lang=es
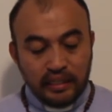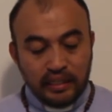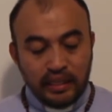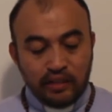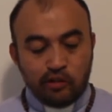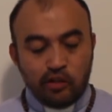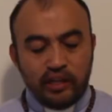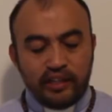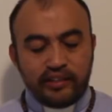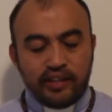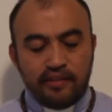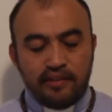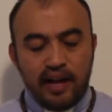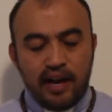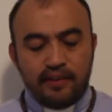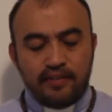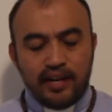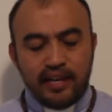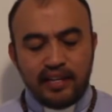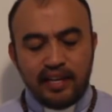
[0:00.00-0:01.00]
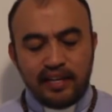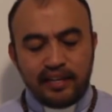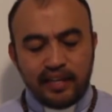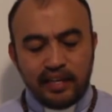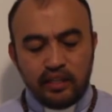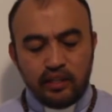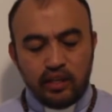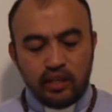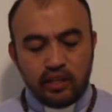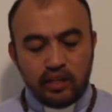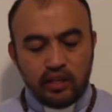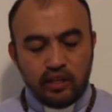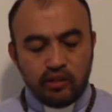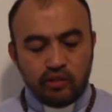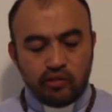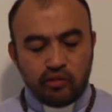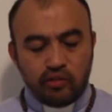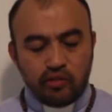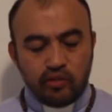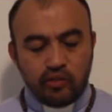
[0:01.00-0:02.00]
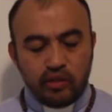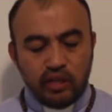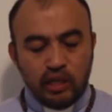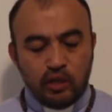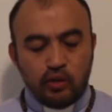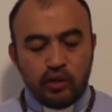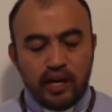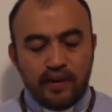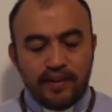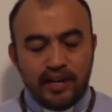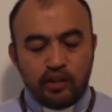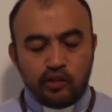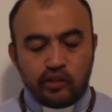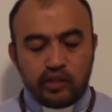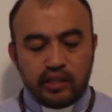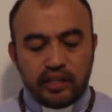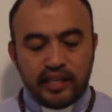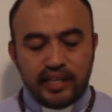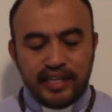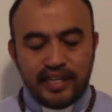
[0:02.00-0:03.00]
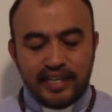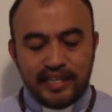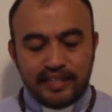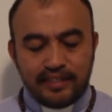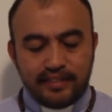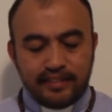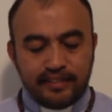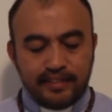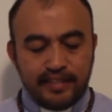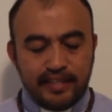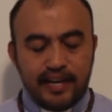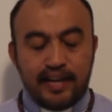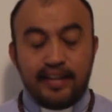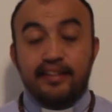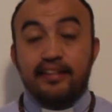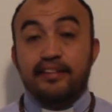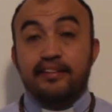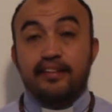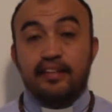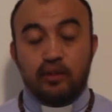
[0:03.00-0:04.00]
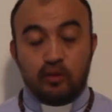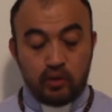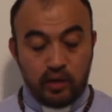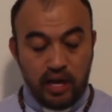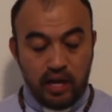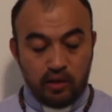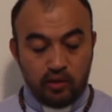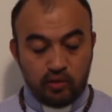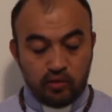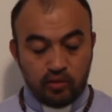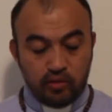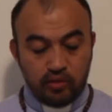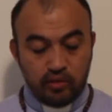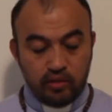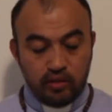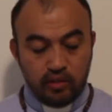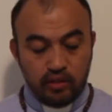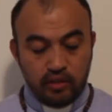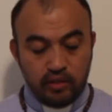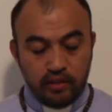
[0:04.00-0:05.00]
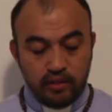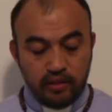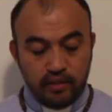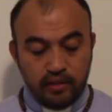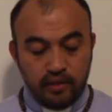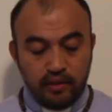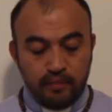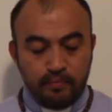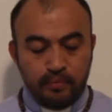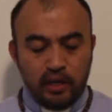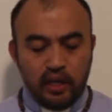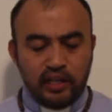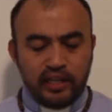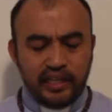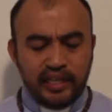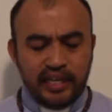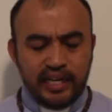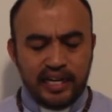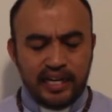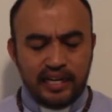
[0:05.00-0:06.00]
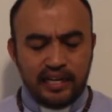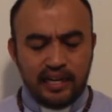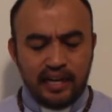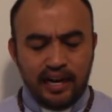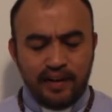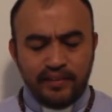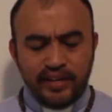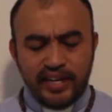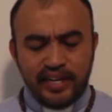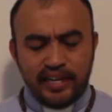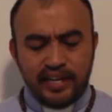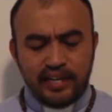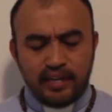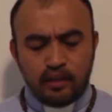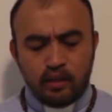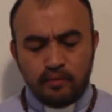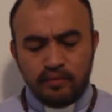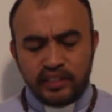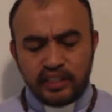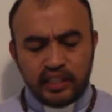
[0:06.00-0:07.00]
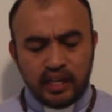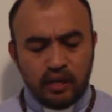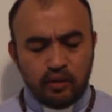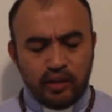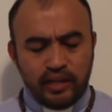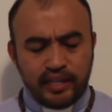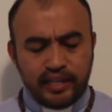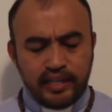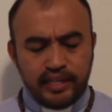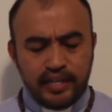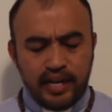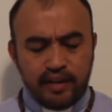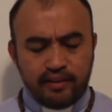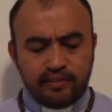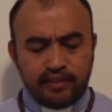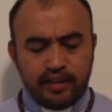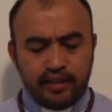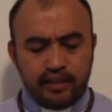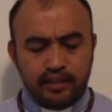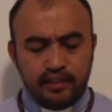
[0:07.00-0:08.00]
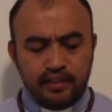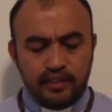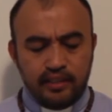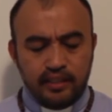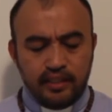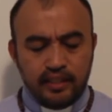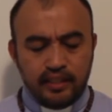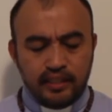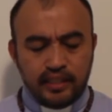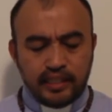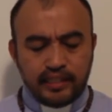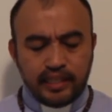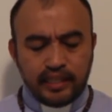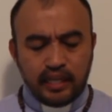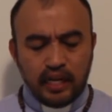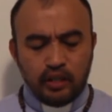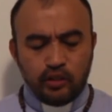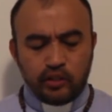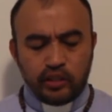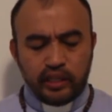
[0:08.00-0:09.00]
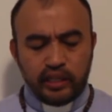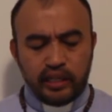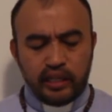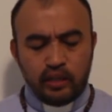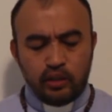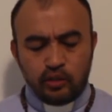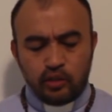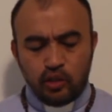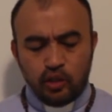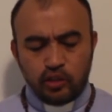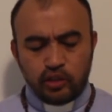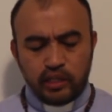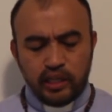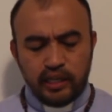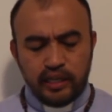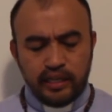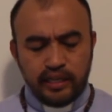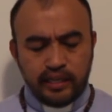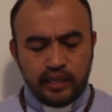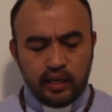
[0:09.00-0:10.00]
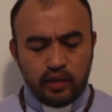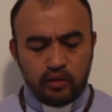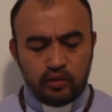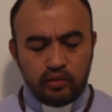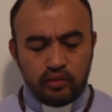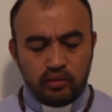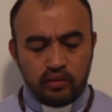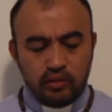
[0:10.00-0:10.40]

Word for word: Jesús les hablaba del reino de Dios y curaba a los que tenían necesidad de ser curados. Pero el día había comenzado a declinarse y acercándose los doce le dijeron,